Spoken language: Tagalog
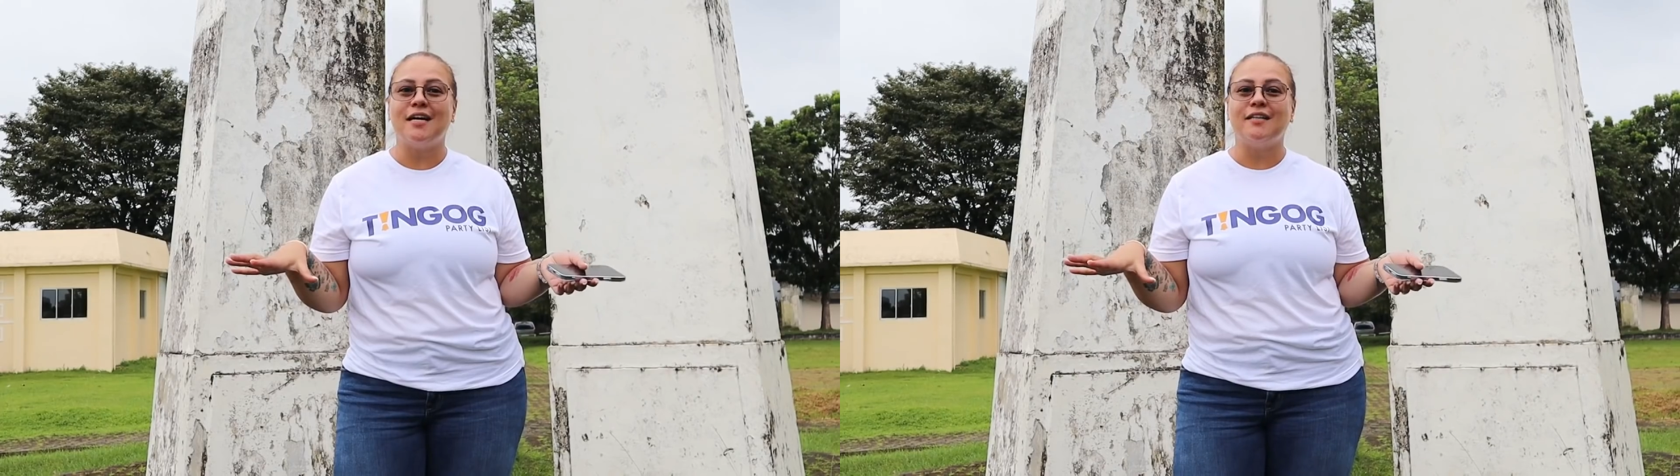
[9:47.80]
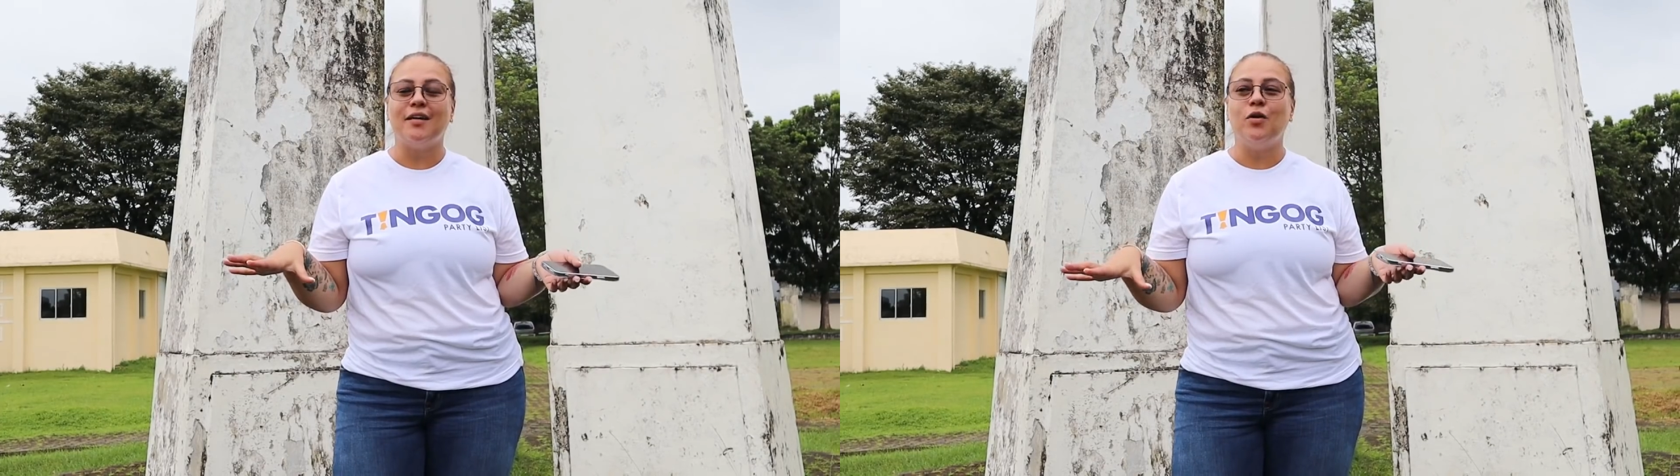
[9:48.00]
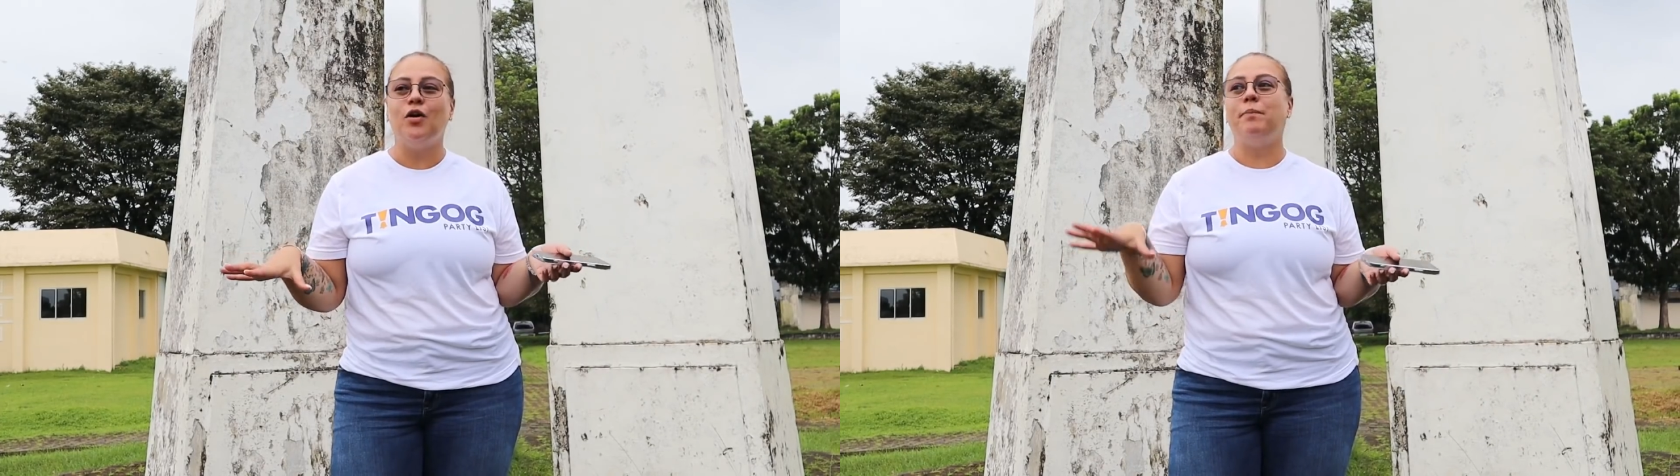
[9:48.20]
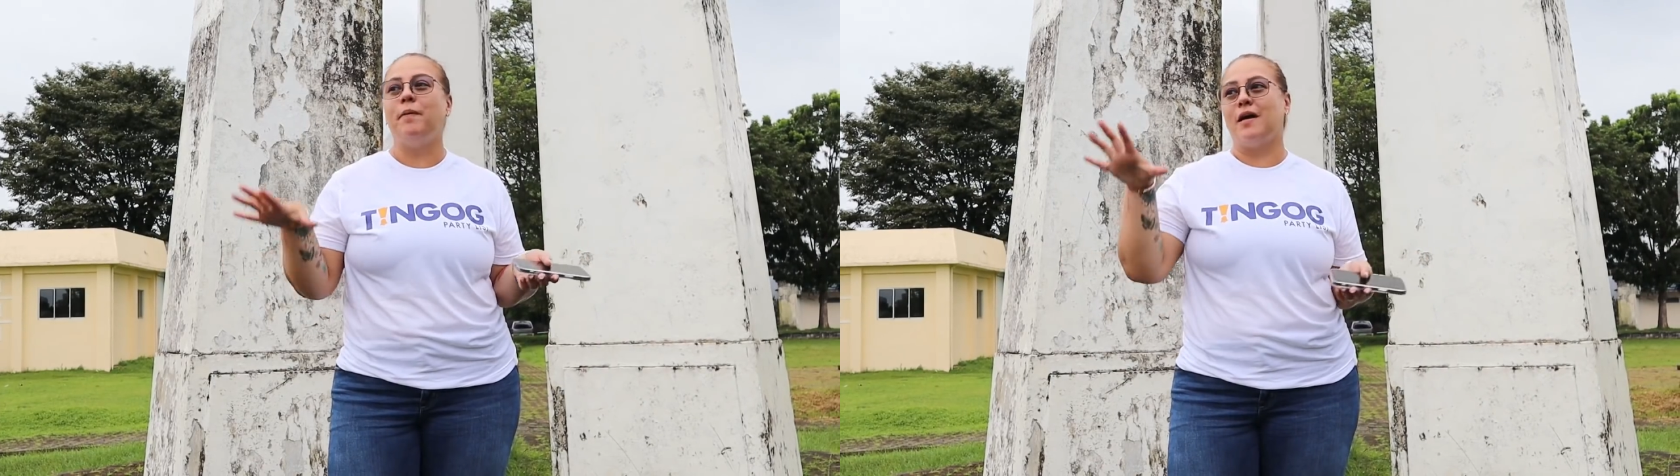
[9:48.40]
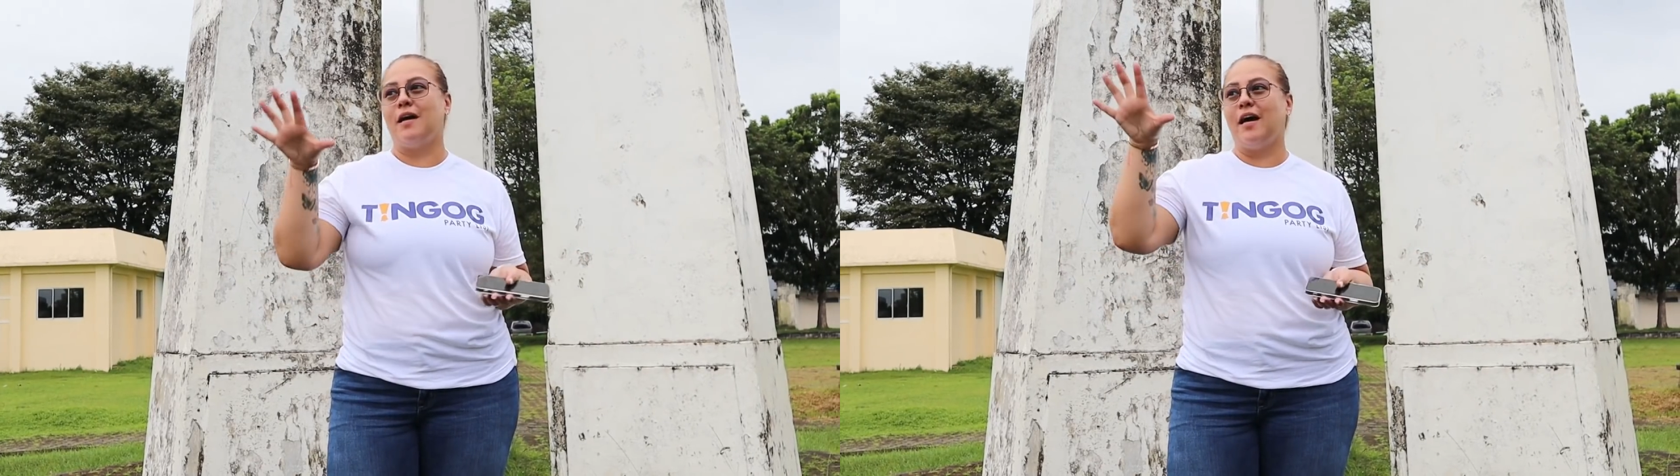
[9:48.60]
kanta ko
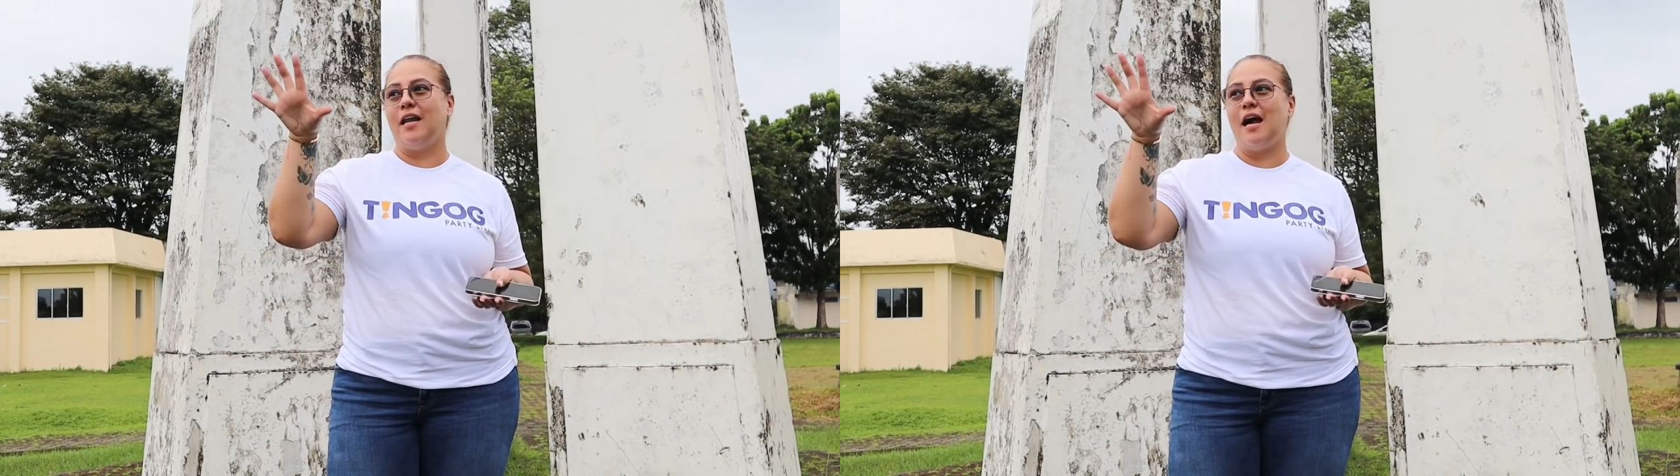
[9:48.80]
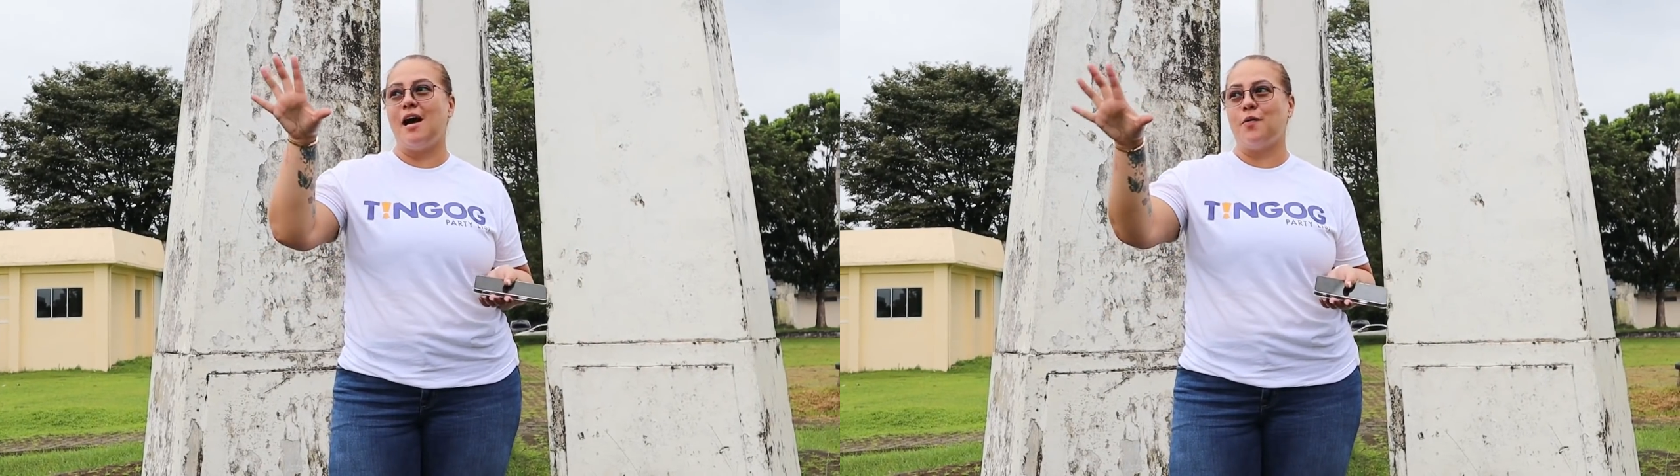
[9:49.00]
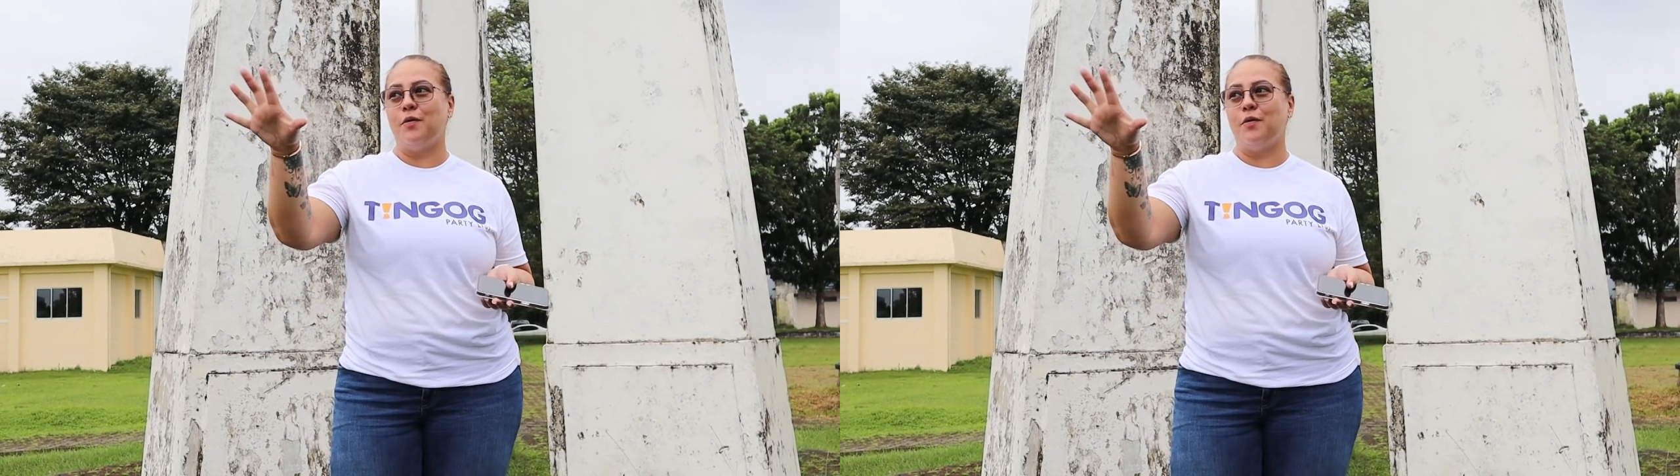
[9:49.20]
pagkakailangan